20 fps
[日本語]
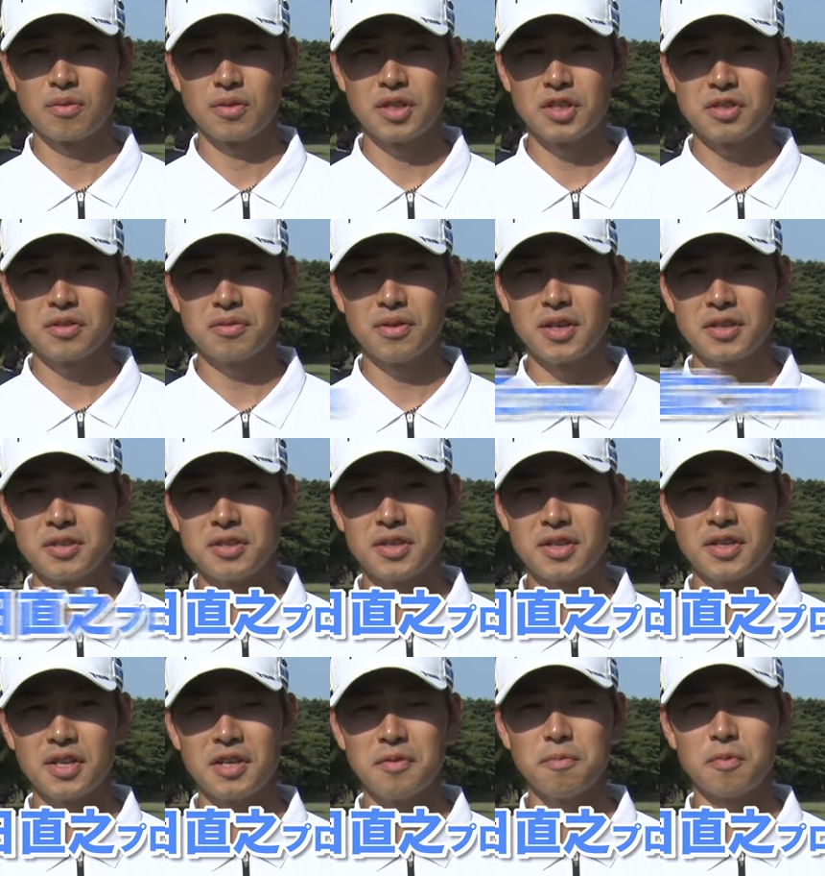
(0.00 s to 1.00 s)
私の外
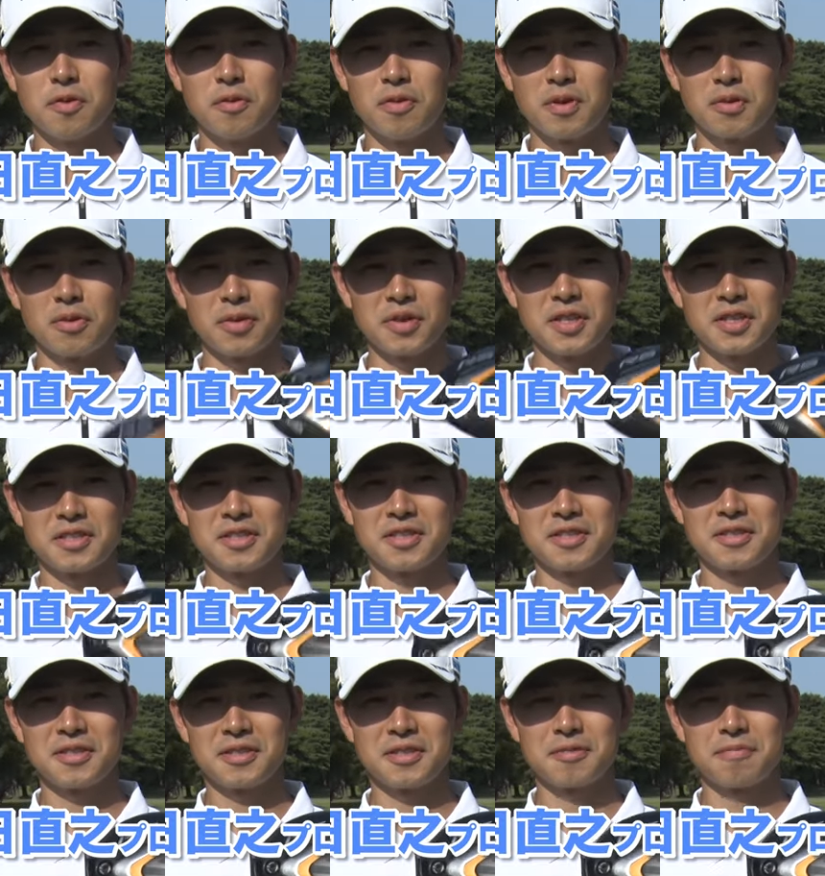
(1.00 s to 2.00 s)
せない1本はこれで
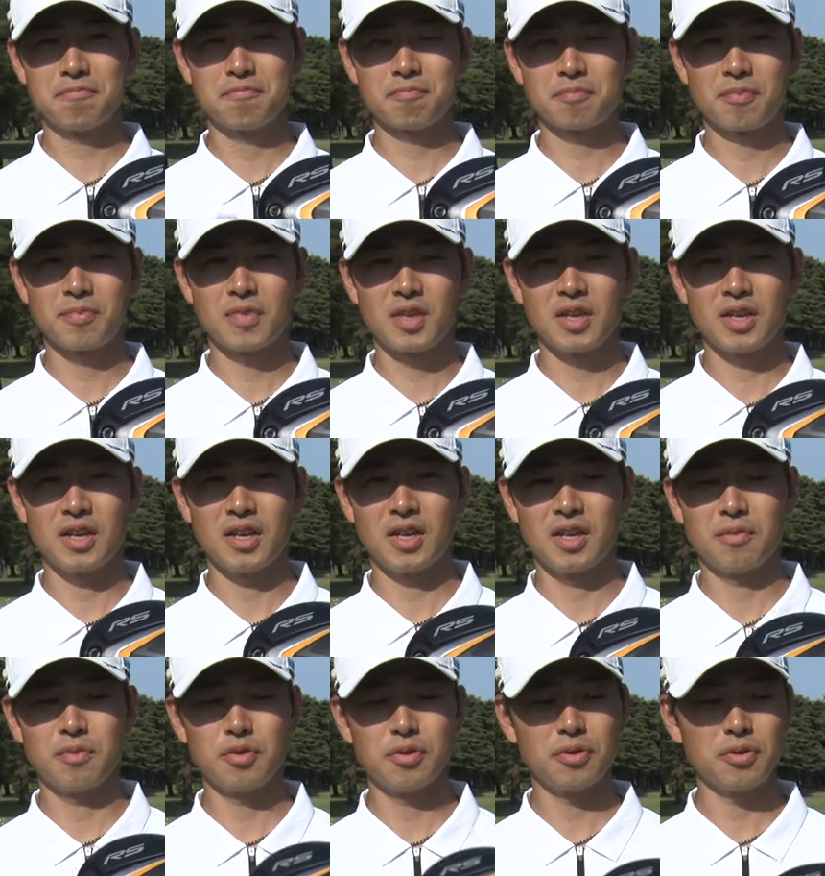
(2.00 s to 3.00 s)
す。
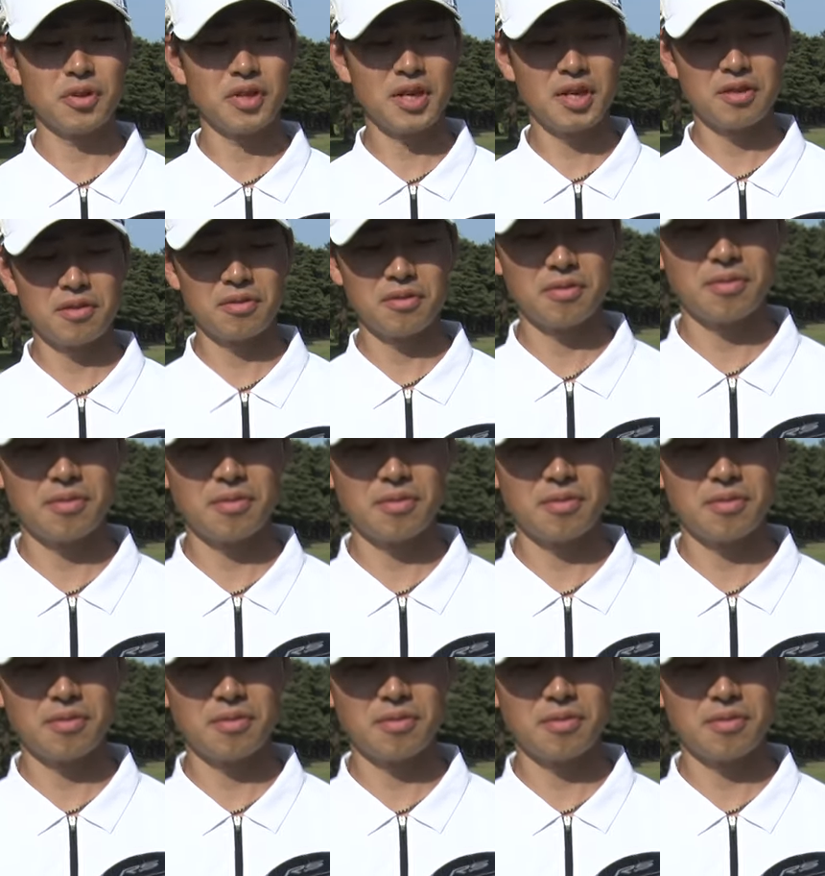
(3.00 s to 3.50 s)
プロギアの